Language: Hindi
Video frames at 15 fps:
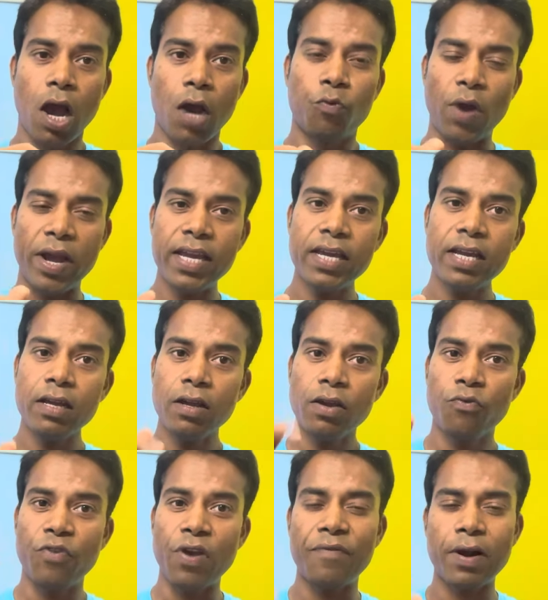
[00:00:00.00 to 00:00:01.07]
वहीं
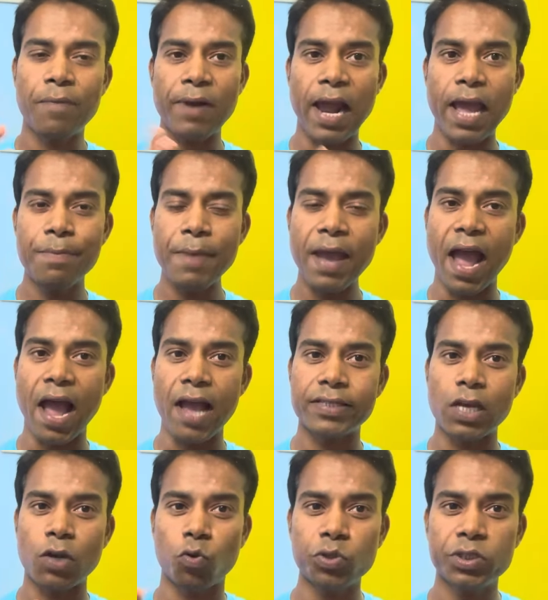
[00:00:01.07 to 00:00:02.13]
वेपर फ्लाई में
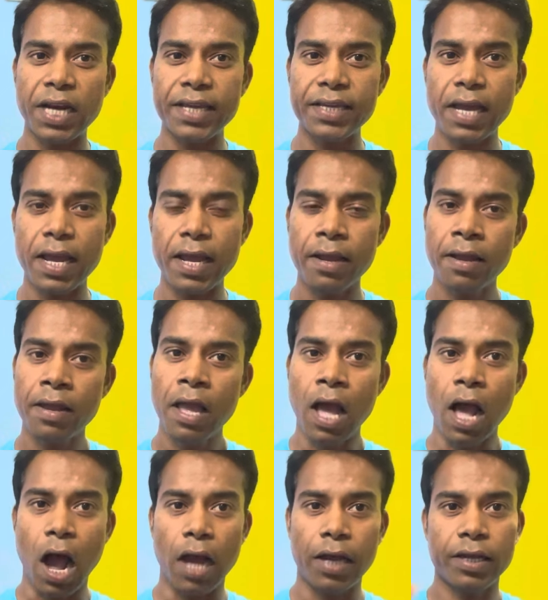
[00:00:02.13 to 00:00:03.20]
ऐसा कुछ नहीं है
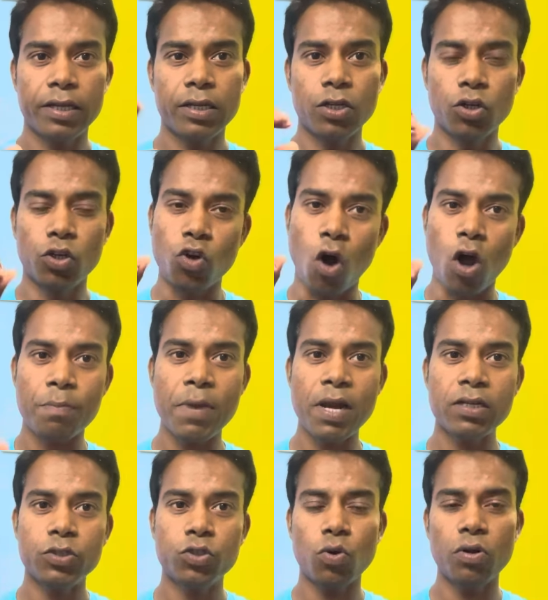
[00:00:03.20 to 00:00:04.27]
नॉर्मल
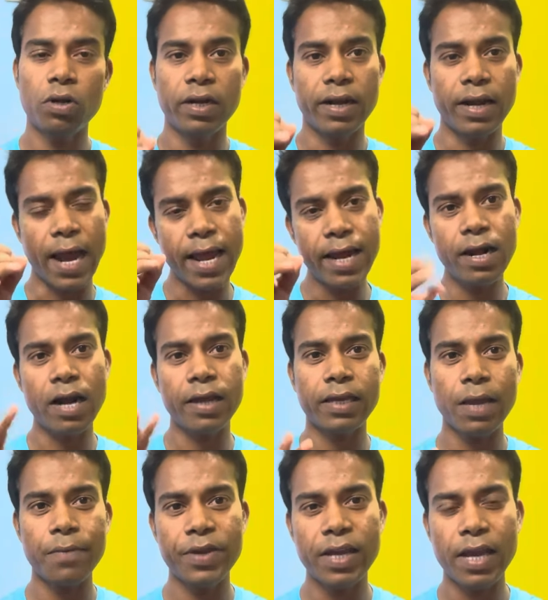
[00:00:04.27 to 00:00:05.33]
जो नए
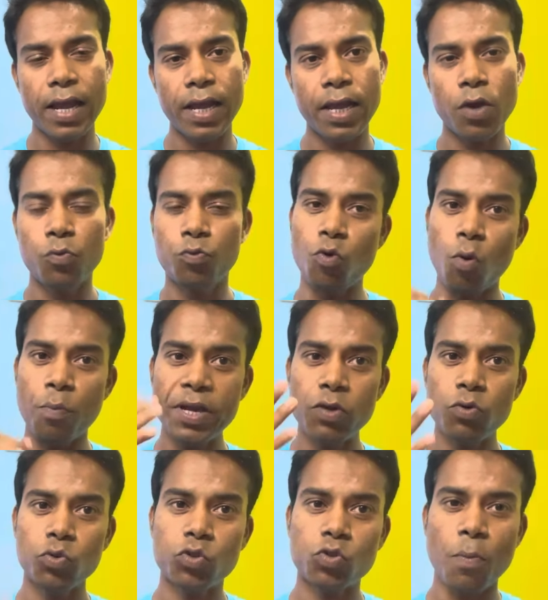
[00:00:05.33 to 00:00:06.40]
लड़के भी हैं वो भी
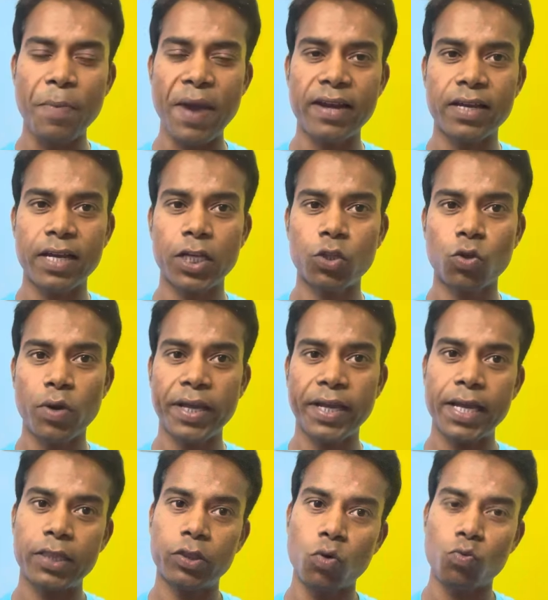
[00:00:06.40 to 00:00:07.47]
उसको पहन करके
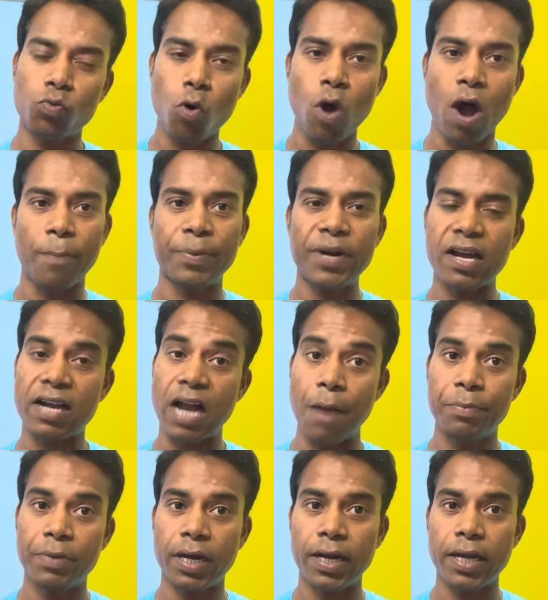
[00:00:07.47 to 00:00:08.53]
दौड़ेंगे तो वो अपना
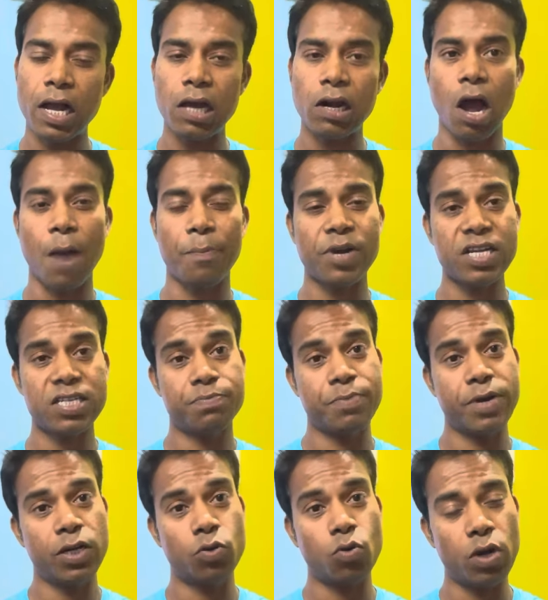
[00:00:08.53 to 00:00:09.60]
काम करेगा और आपका
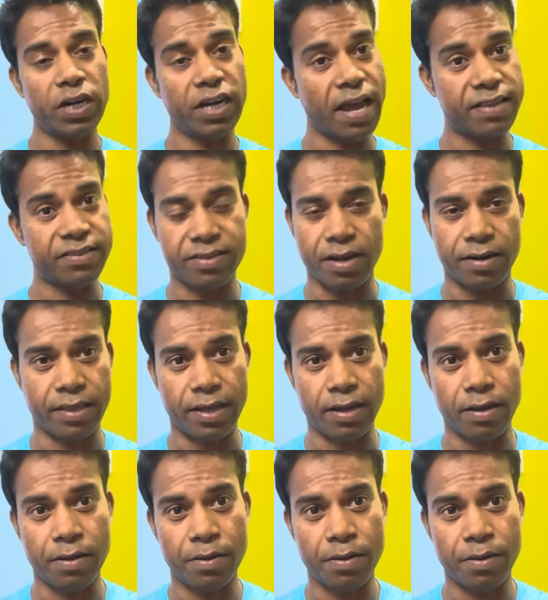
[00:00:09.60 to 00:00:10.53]
स्पीड को इनहेंस कर देगा